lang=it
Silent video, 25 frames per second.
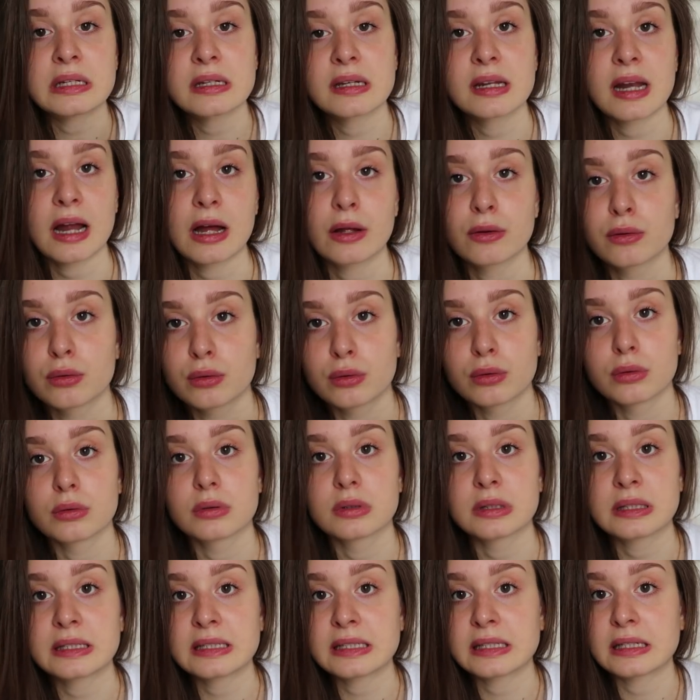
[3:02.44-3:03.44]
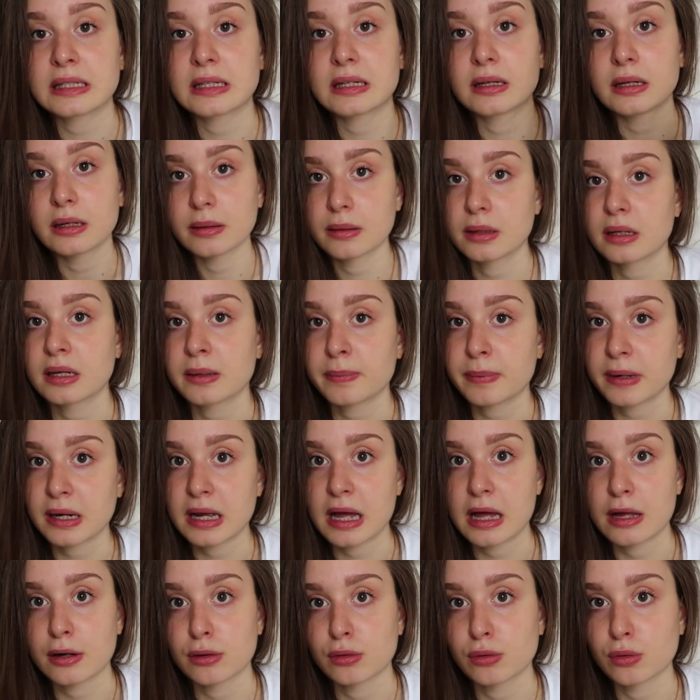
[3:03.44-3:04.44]
in grado di
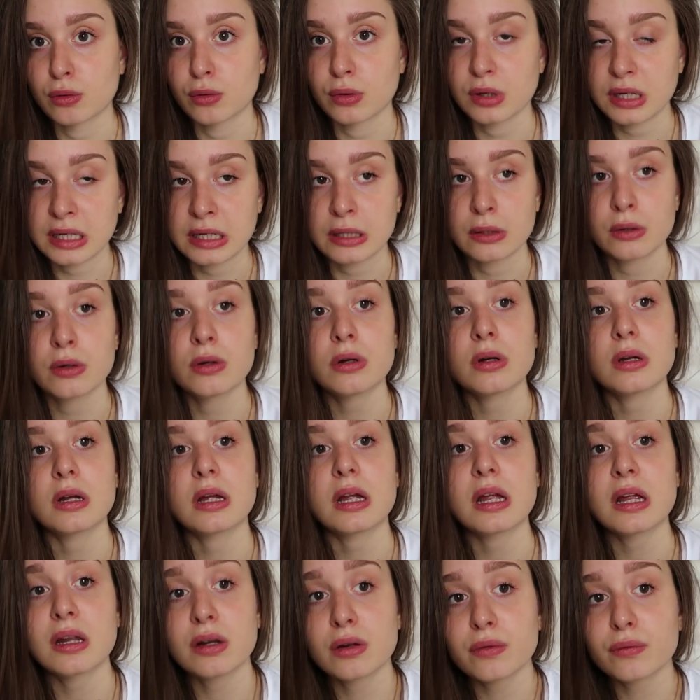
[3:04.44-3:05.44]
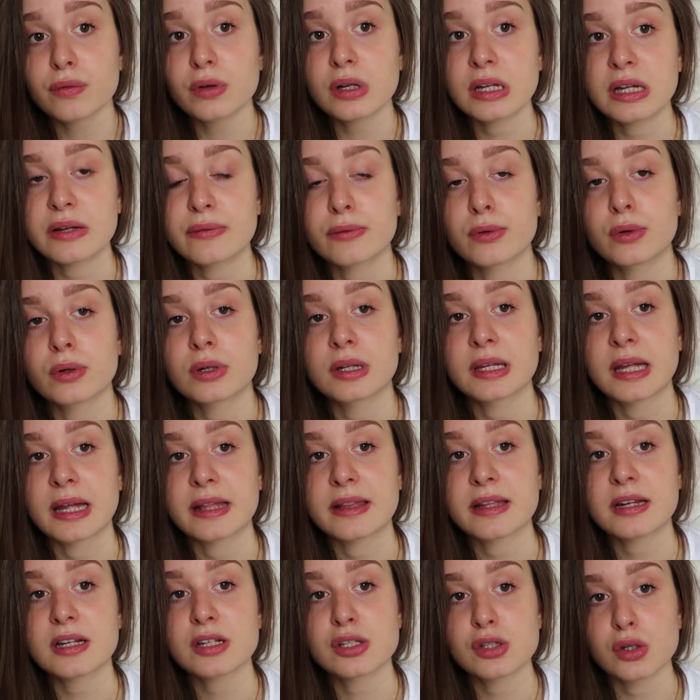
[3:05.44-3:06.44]
ripagarlo io e non volevo
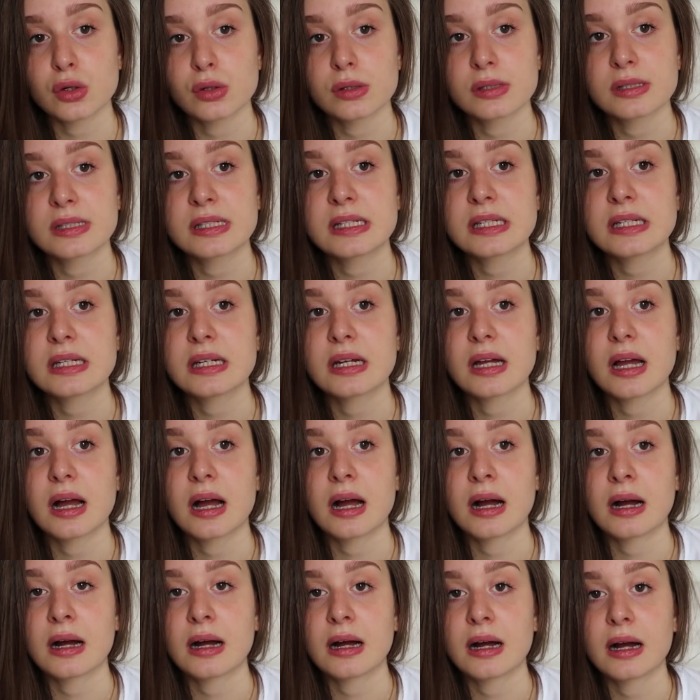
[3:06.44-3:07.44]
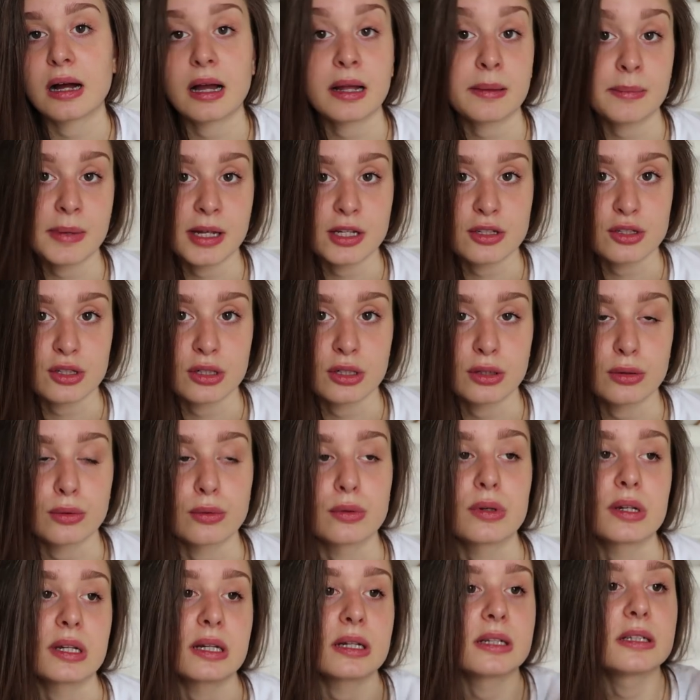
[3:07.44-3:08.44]
chiedere soldi a, ai miei
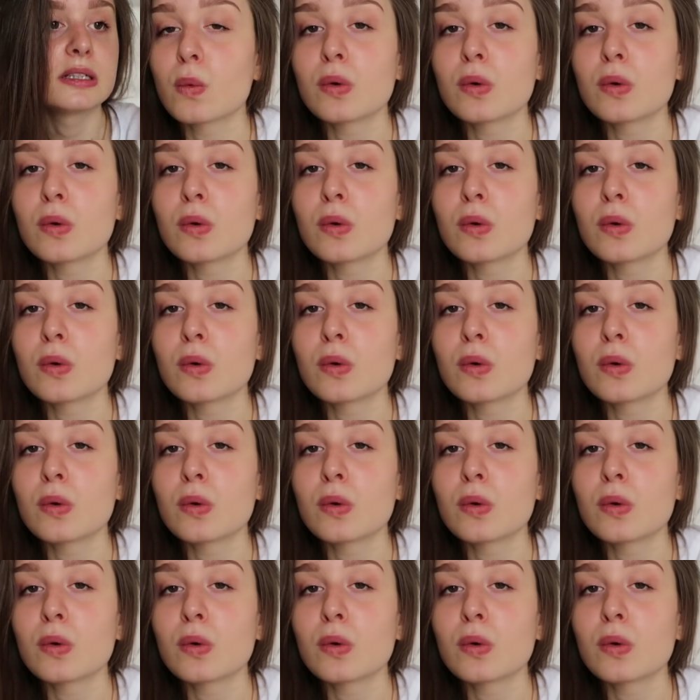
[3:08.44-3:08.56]
genitori.